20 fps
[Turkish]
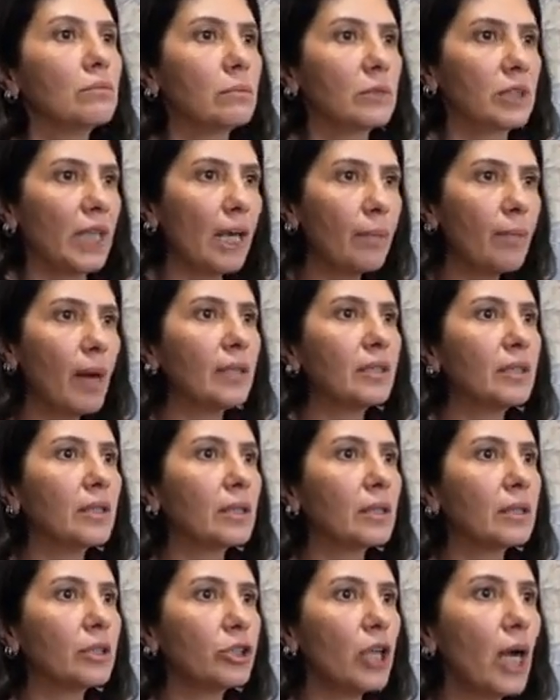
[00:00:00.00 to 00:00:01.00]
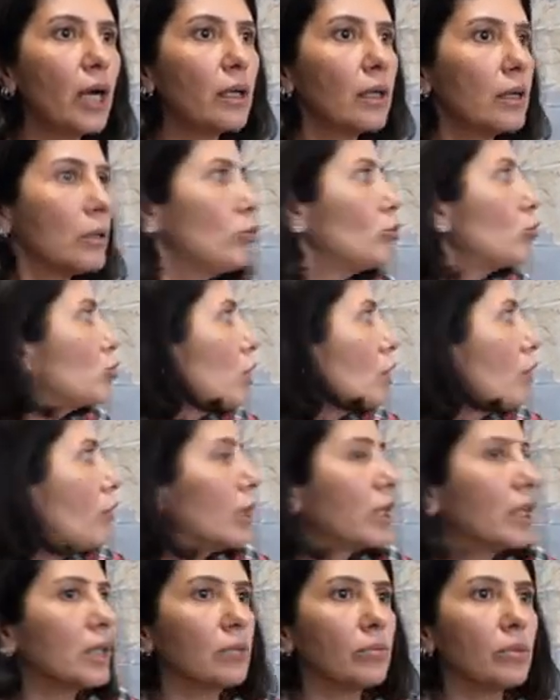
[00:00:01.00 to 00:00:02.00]
segmenti kırılacak.
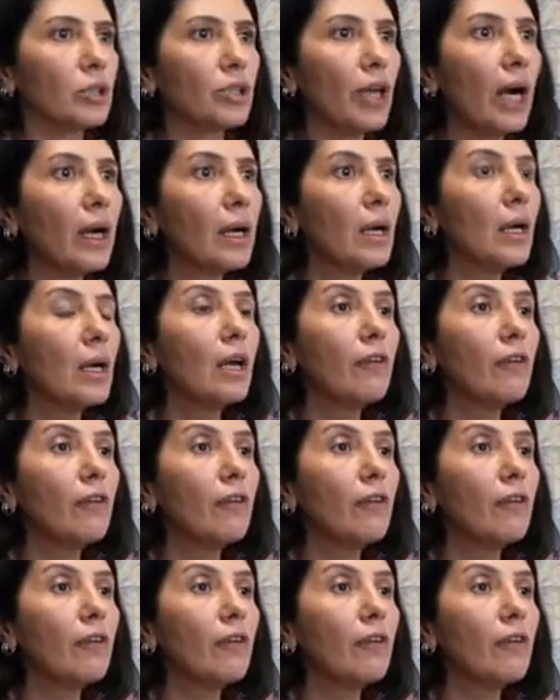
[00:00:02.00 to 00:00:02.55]
Yüksekova kırılmayacak.